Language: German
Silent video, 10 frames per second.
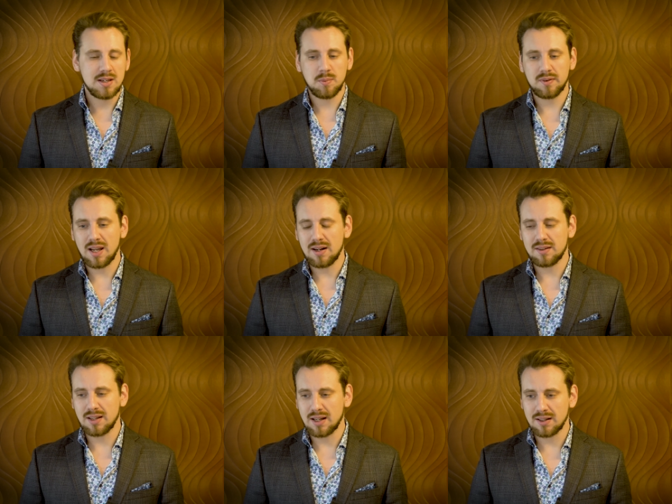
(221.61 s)
ich muss
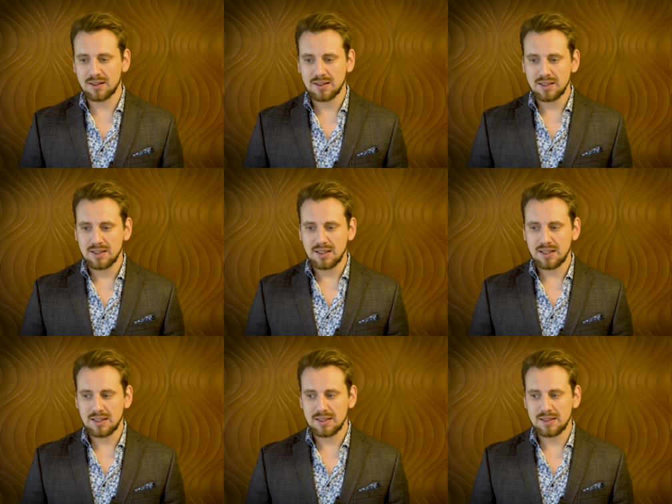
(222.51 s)
ehrlich sagen,
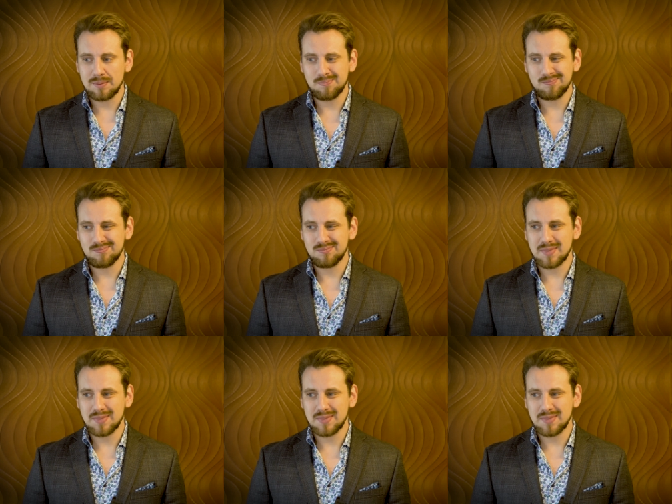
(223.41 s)
ähm,